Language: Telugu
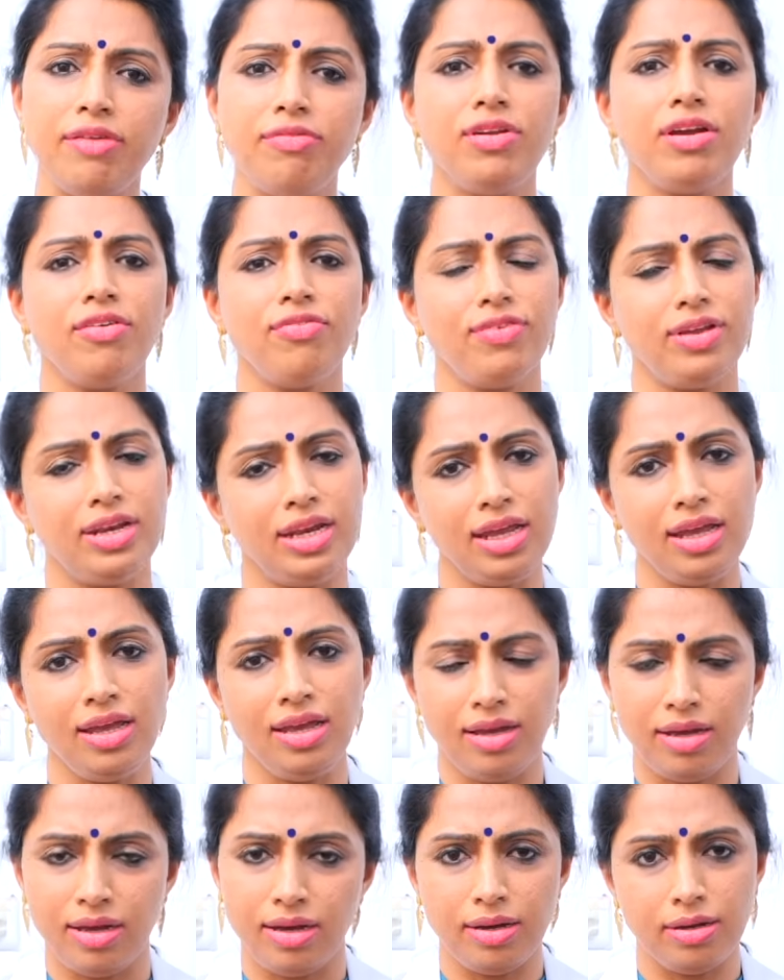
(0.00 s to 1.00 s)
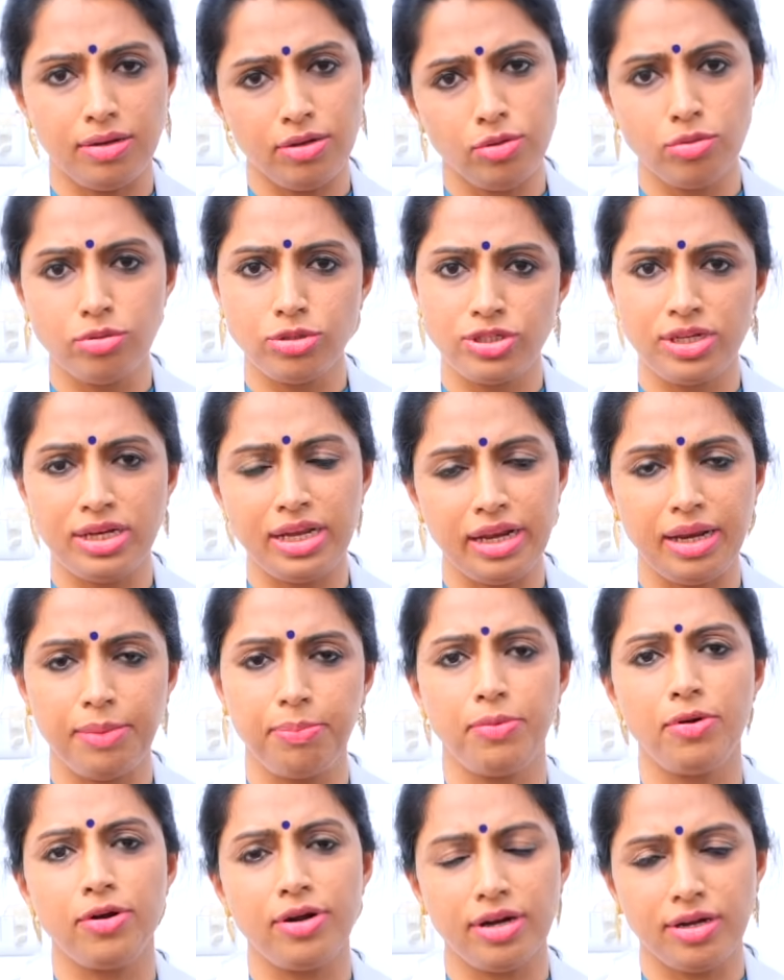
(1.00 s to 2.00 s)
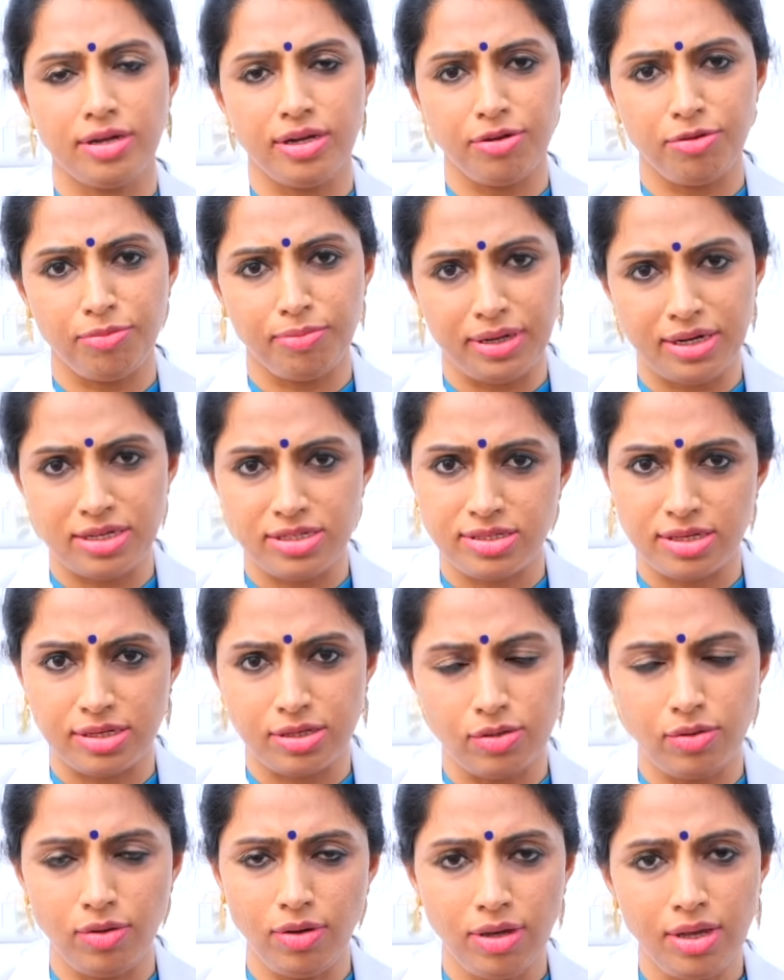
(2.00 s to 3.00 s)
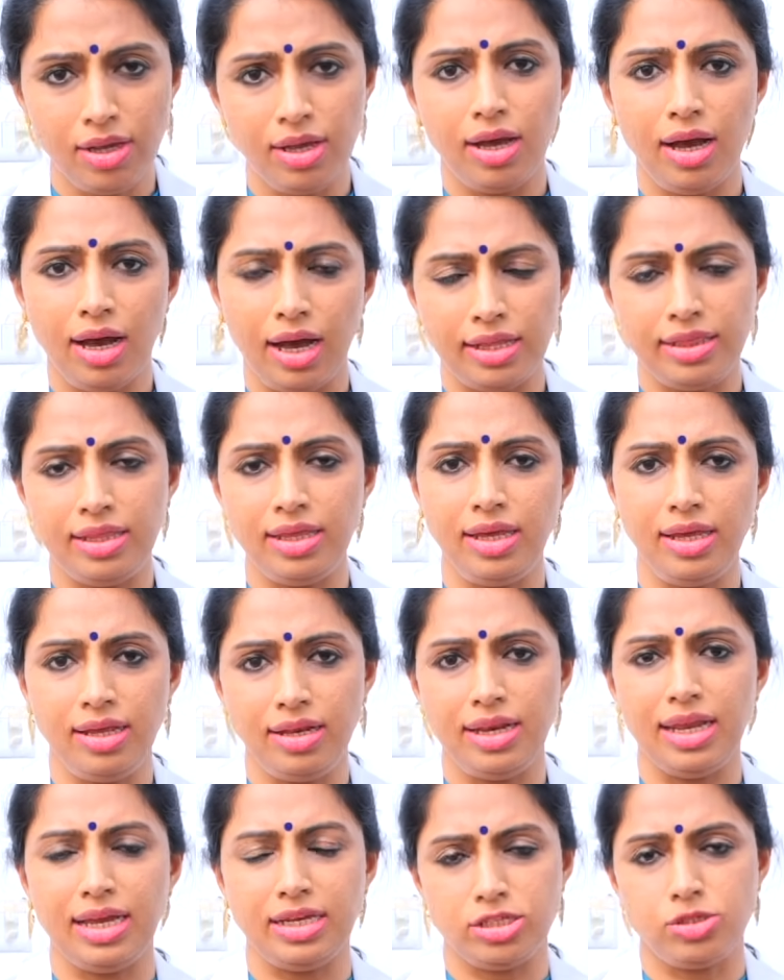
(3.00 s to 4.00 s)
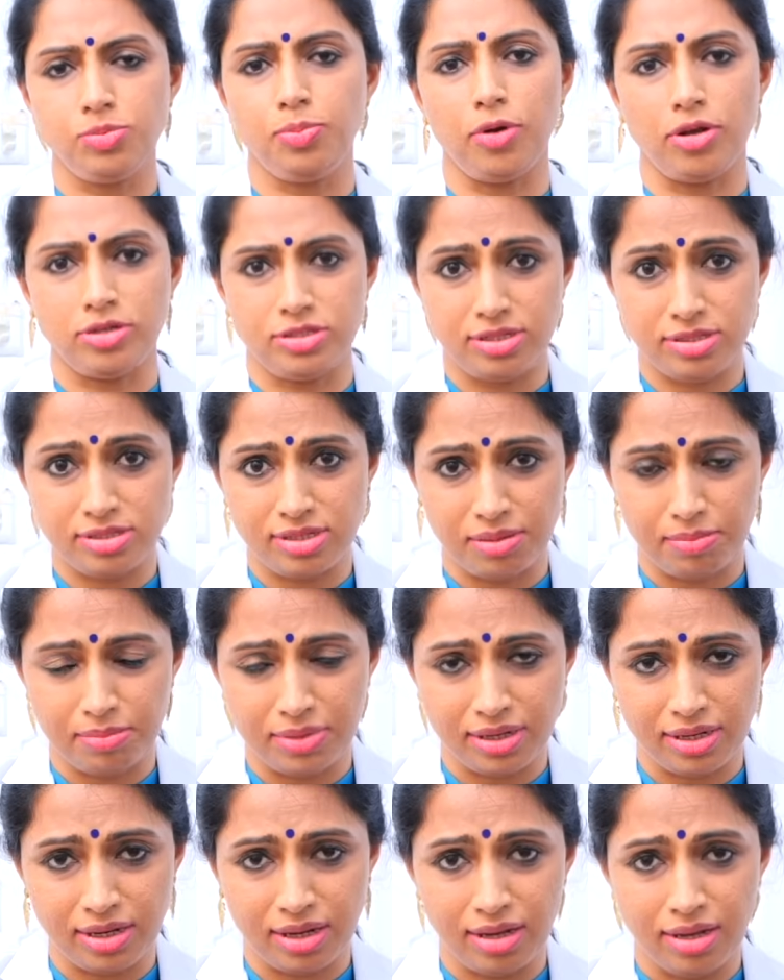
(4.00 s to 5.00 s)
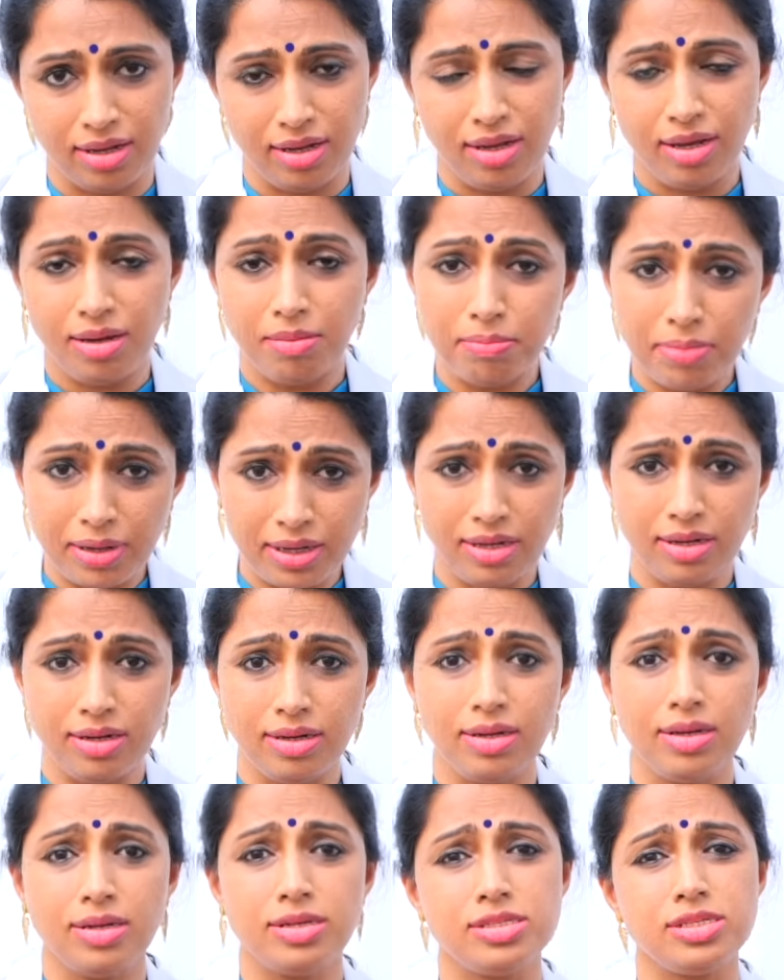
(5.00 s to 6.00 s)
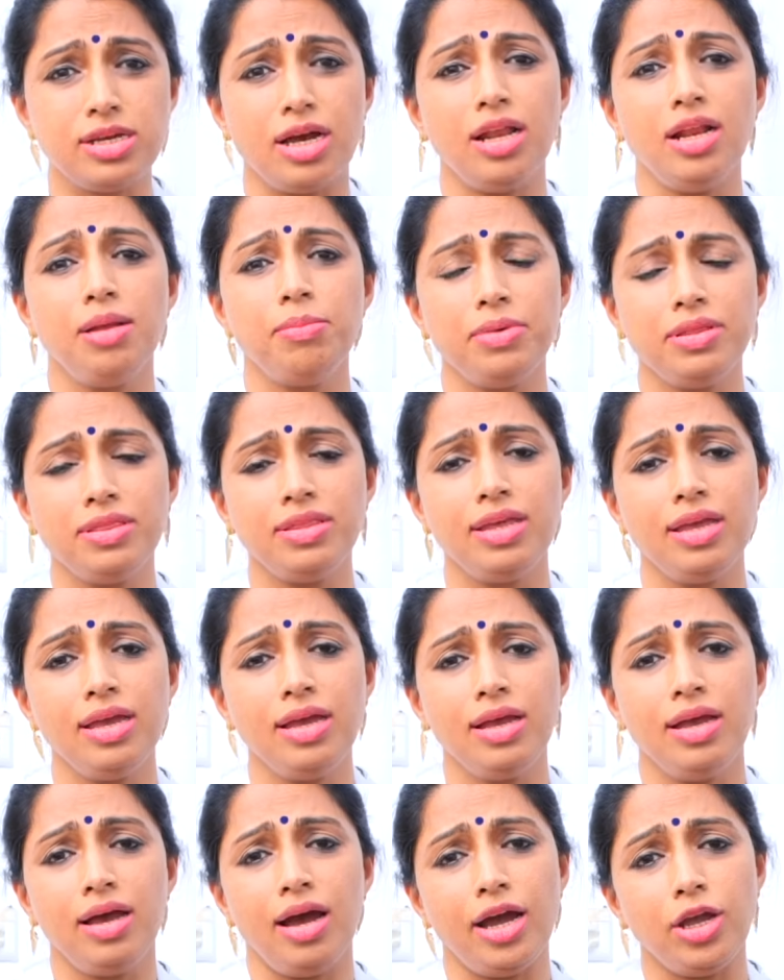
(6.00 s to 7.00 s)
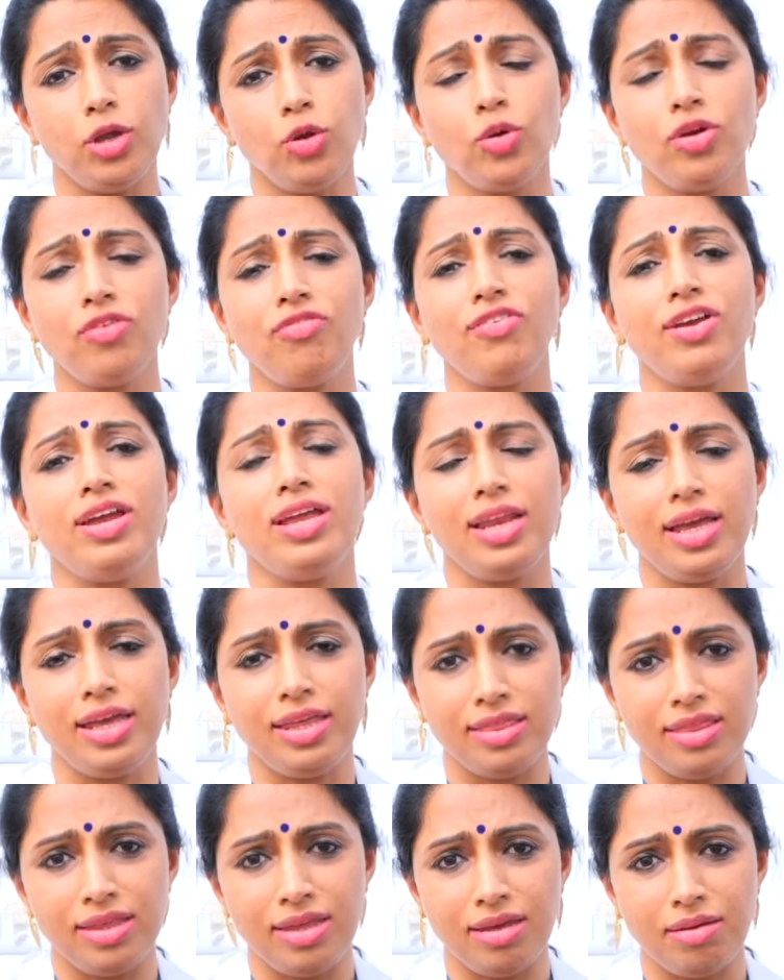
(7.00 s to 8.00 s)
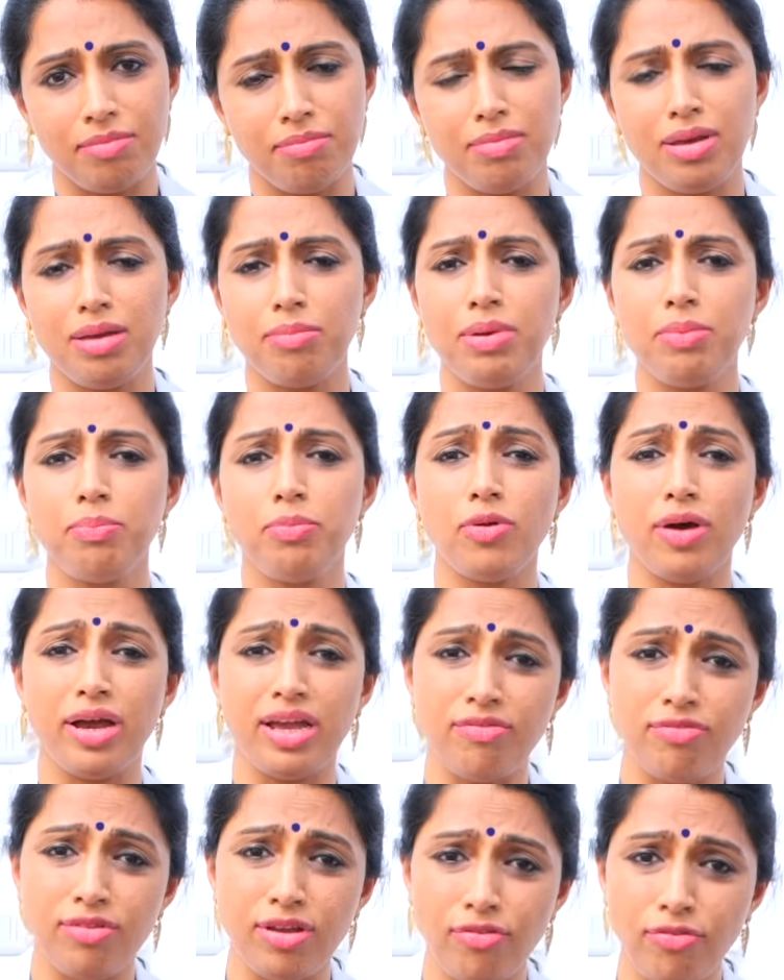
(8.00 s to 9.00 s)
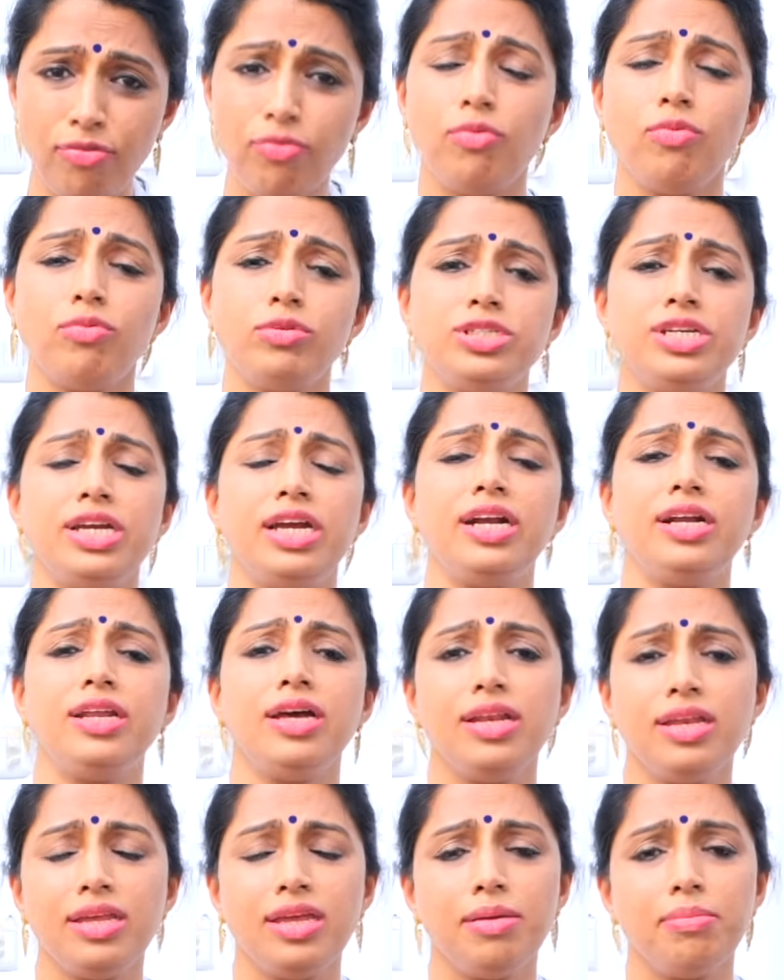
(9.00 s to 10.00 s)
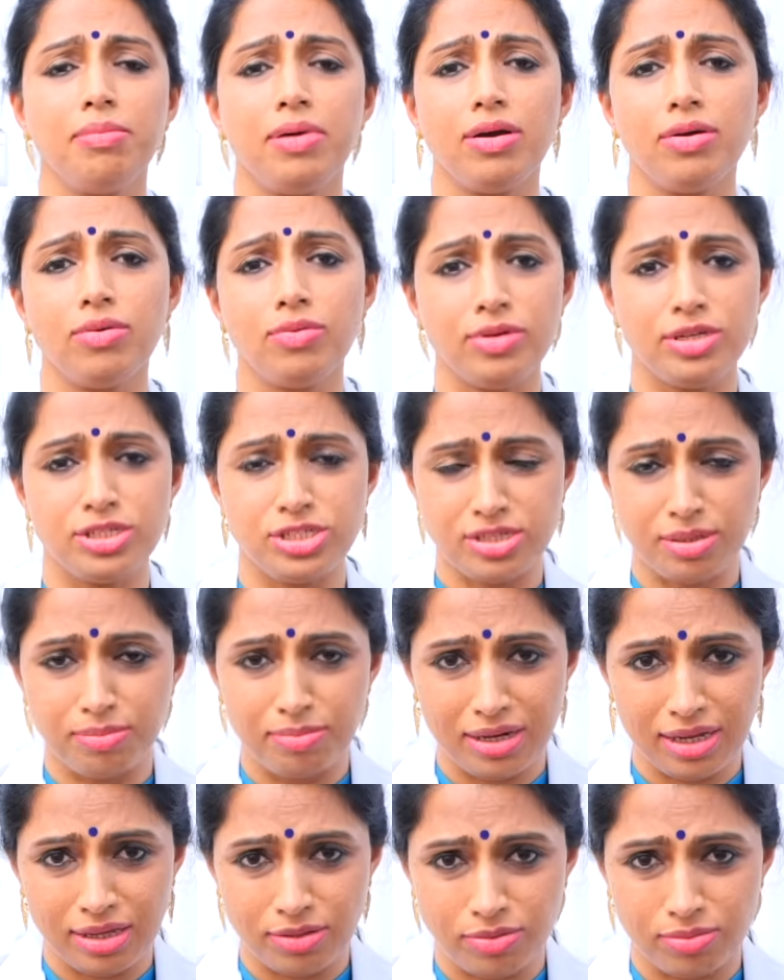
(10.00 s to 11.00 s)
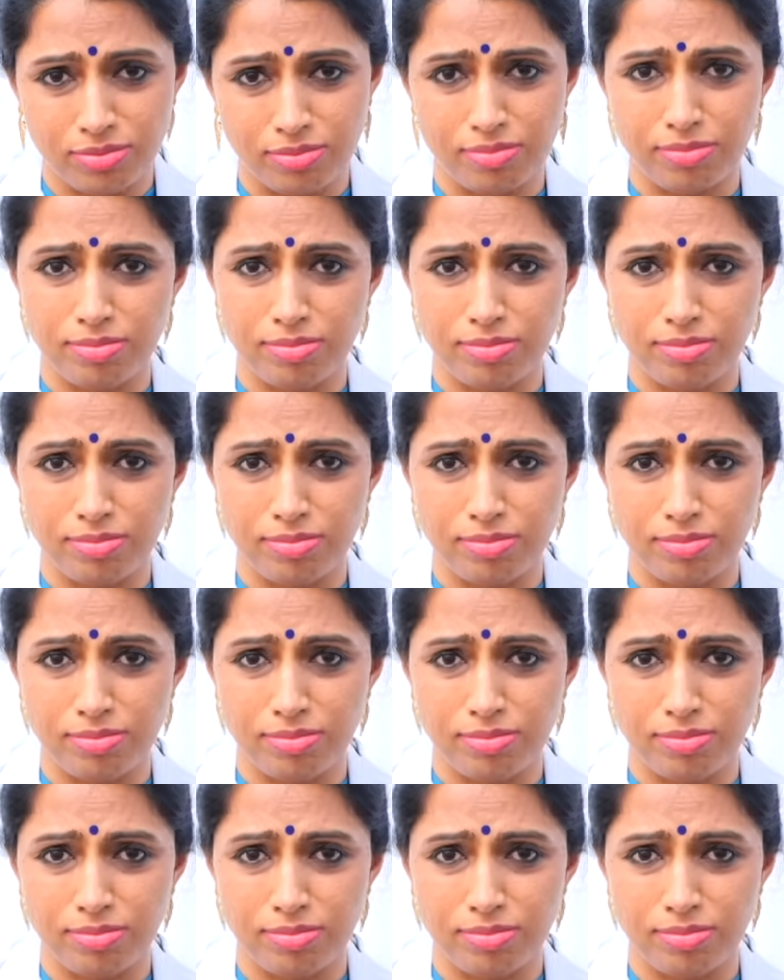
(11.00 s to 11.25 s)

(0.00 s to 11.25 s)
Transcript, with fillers: ఐవీఎఫ్ అనే యూజువలీ రీప్రొడక్టివ్ మెడిసిన్లో అది నెక్స్ట్ ప్రాసెస్ అనమాట బట్ చాలామంది ఐయుఐ ఫెయిల్ అయింది మేము ఇప్పుడు ఐవీఎఫ్ చేయటానికి మాకు ఇష్టం లేదు